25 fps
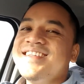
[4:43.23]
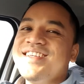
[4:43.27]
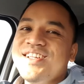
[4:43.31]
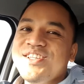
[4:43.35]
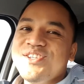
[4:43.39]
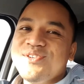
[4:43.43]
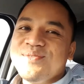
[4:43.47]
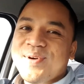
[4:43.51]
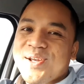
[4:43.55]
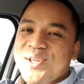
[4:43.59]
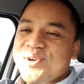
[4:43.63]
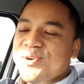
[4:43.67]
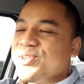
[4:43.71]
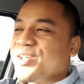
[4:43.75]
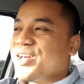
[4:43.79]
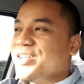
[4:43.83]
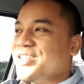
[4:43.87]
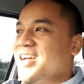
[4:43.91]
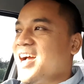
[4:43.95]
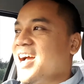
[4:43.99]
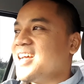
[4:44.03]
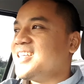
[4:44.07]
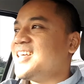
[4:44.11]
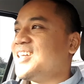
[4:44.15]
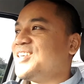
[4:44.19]
jadi cuma ikut
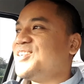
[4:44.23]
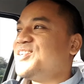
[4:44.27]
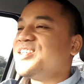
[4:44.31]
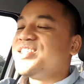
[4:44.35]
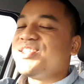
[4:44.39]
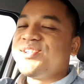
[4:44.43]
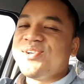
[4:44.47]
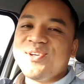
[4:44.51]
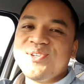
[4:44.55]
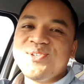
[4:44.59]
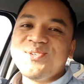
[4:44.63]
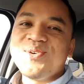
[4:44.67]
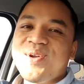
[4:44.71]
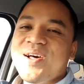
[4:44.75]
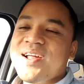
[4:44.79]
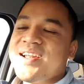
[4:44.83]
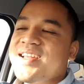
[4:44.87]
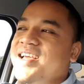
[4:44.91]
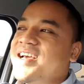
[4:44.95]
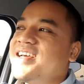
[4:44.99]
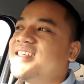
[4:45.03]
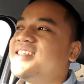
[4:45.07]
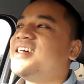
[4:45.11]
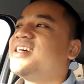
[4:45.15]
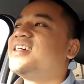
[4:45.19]
ngejar-ngejar doang
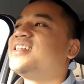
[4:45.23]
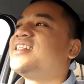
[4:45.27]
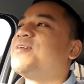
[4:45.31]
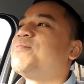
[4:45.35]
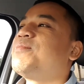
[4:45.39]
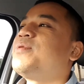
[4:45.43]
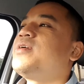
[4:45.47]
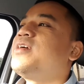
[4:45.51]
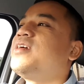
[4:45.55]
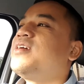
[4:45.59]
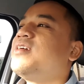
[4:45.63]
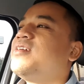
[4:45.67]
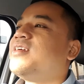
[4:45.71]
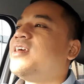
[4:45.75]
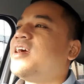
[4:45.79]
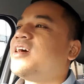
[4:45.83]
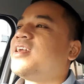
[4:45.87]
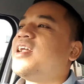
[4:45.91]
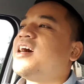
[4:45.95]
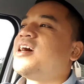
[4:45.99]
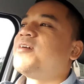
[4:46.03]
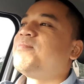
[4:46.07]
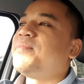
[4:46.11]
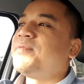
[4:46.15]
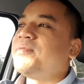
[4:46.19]
seru-seruannya aja tapi yang
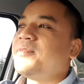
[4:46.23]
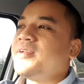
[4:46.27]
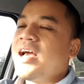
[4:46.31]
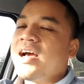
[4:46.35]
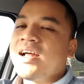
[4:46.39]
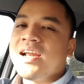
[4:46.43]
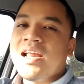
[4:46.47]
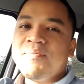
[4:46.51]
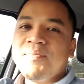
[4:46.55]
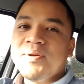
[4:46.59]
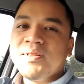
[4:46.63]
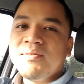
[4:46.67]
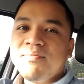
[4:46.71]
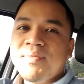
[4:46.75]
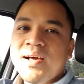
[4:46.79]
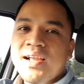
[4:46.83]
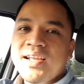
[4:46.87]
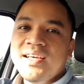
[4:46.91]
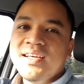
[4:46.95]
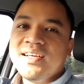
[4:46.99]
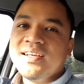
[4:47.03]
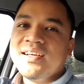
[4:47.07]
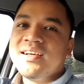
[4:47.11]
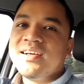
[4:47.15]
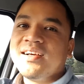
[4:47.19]
dapat yang dapat
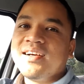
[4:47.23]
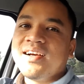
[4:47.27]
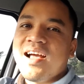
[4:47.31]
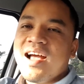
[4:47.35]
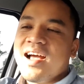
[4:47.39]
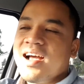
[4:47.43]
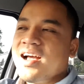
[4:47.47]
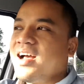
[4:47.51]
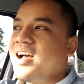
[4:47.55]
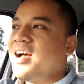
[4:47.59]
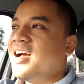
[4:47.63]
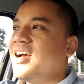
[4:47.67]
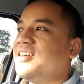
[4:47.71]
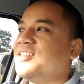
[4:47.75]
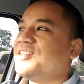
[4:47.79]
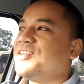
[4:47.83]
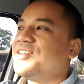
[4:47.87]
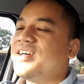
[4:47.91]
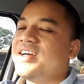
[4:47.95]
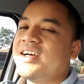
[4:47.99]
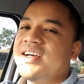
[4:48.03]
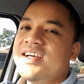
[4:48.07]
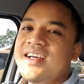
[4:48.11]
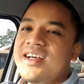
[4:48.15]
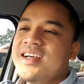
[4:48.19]
paling kakak itu
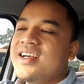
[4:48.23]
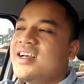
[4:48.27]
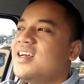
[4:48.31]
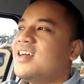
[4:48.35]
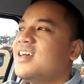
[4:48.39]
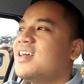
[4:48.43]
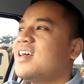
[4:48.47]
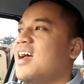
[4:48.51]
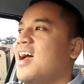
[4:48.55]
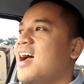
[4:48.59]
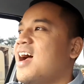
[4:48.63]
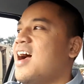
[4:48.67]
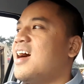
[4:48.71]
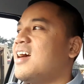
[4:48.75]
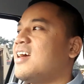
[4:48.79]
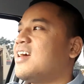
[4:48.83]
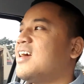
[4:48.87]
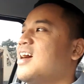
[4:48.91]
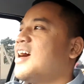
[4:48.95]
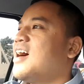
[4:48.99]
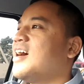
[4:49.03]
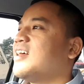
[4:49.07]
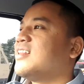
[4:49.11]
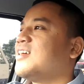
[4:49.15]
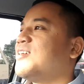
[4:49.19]
ya
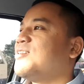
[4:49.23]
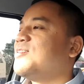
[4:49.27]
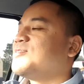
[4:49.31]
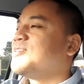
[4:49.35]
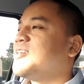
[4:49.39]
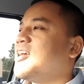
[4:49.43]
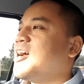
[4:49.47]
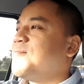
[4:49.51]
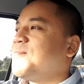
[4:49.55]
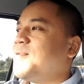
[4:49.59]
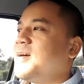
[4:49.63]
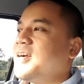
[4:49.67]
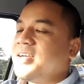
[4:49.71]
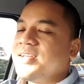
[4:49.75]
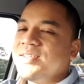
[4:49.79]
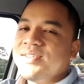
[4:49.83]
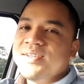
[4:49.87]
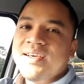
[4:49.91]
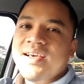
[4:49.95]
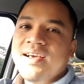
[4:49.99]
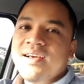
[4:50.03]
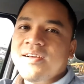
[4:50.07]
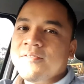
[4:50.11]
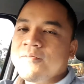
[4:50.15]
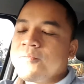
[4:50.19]
Aga atau siapa gitu
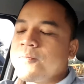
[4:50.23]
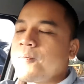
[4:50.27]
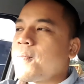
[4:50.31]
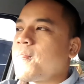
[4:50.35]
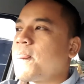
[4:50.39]
yang